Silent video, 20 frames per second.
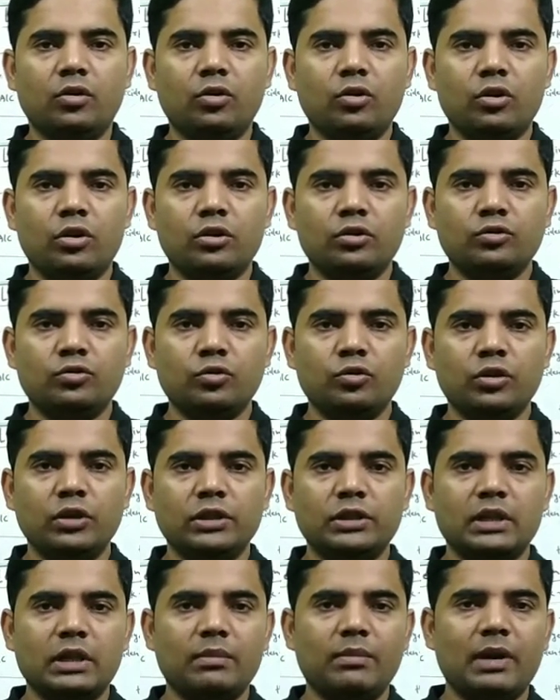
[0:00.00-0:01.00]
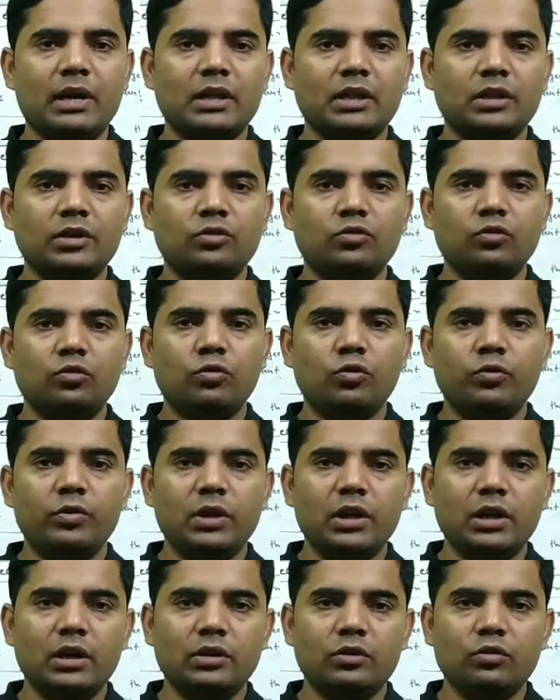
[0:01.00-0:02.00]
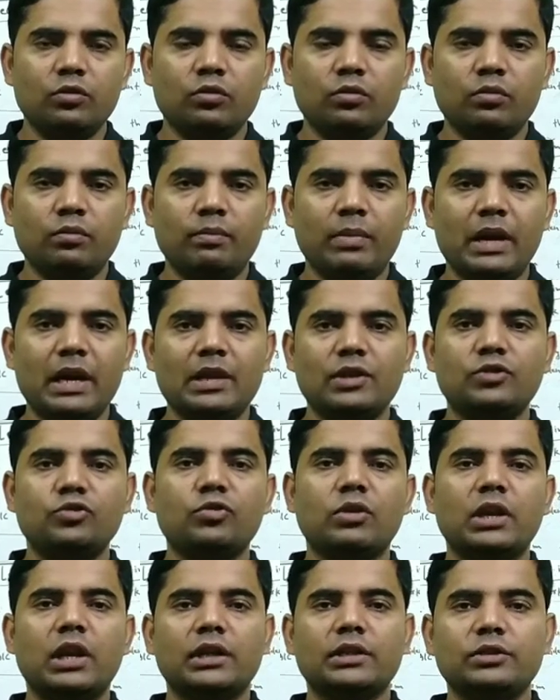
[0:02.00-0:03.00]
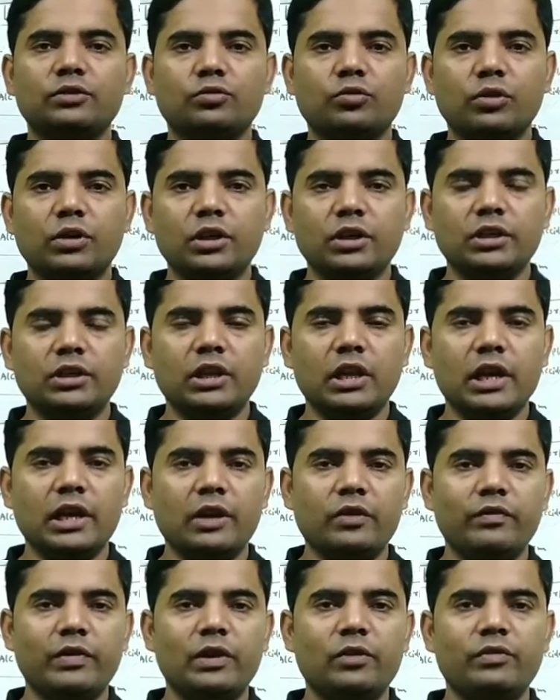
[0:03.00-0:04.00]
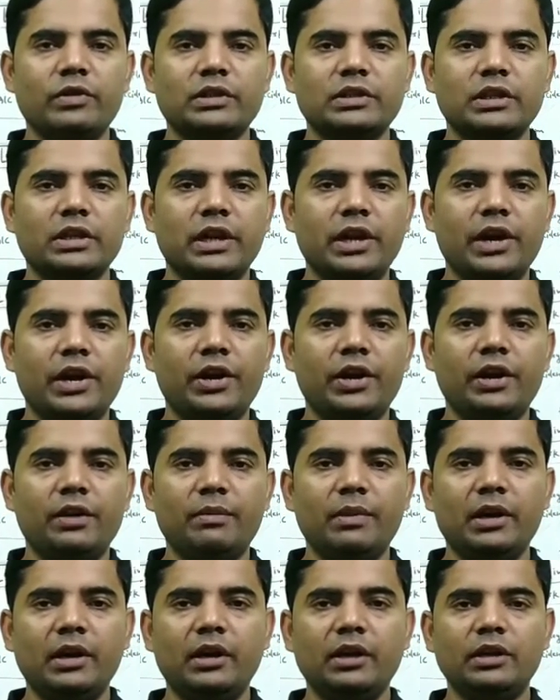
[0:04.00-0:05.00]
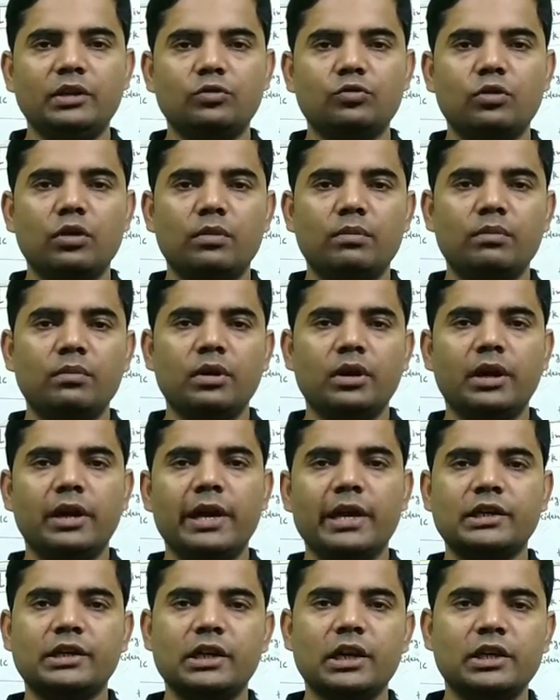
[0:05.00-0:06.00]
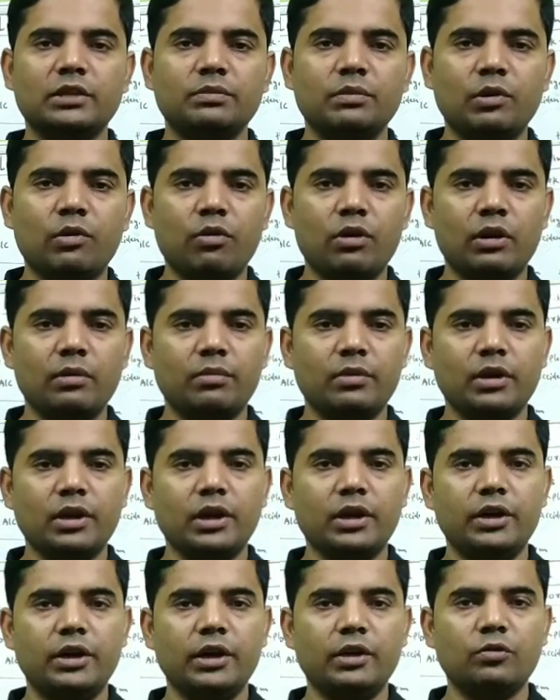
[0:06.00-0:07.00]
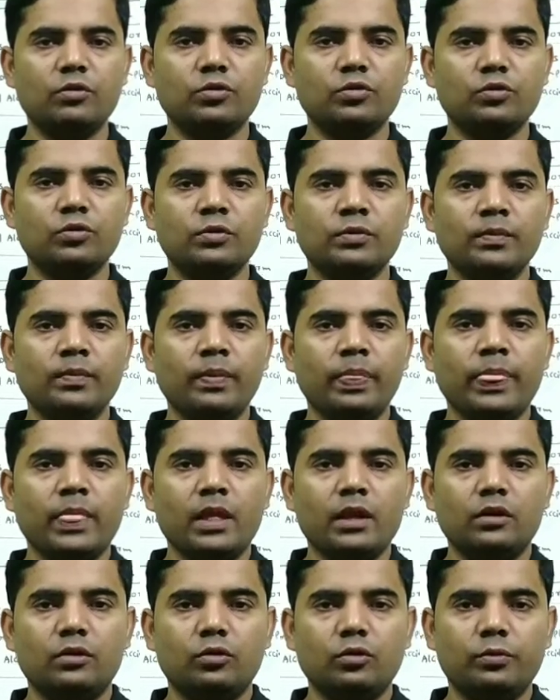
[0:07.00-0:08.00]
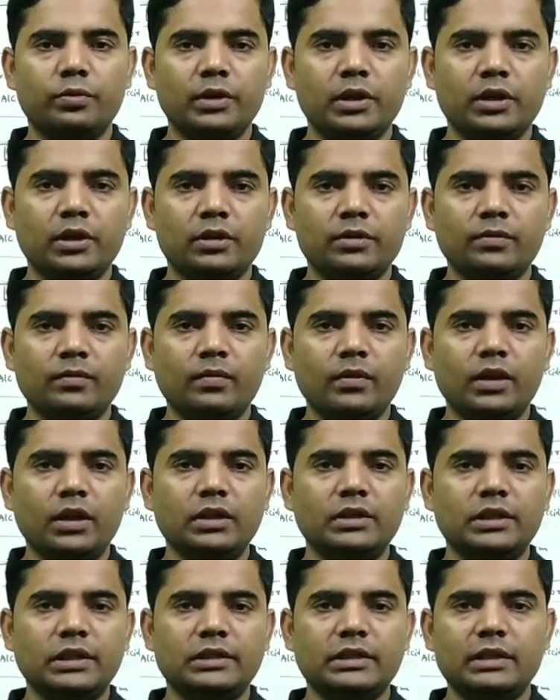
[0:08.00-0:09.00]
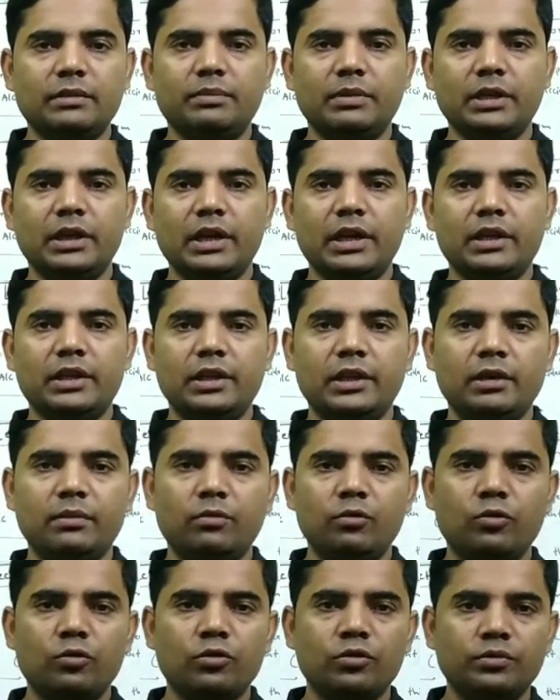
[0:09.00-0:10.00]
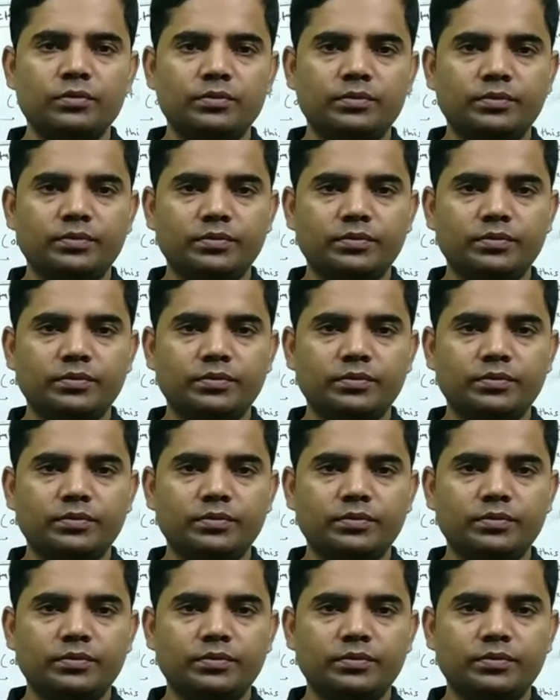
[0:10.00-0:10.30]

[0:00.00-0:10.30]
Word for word: और जो इसके बाद की जो गुडविल की जो बैलेंस जो क्लासेस होंगी लाइक वैल्यूएशन एंड ट्रीटमेंट इसको हम नेक्स्ट क्लास में कॉडअप करेंगे ठीक है दोस्तों तो फिर इसी के साथ बने रहते हैं हम लोग